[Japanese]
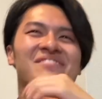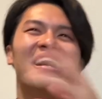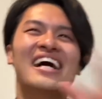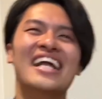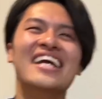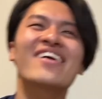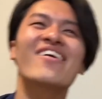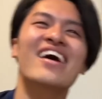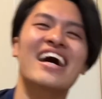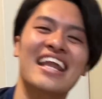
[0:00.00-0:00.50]
まあ、
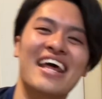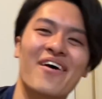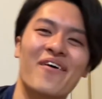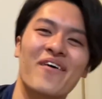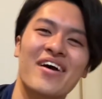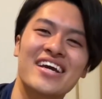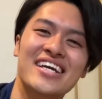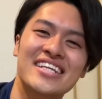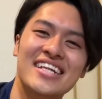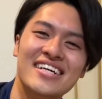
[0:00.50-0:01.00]
リコがね、
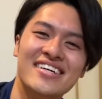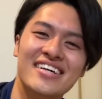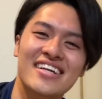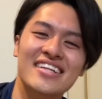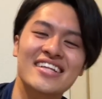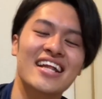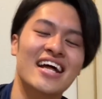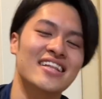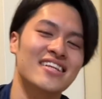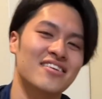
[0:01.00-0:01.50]
応援来てくれ
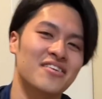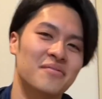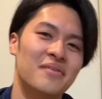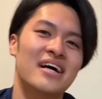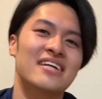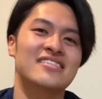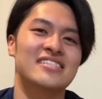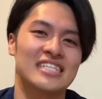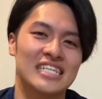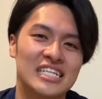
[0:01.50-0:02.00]
てたっていうのも
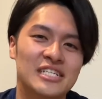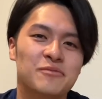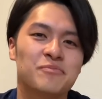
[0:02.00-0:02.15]
あるし。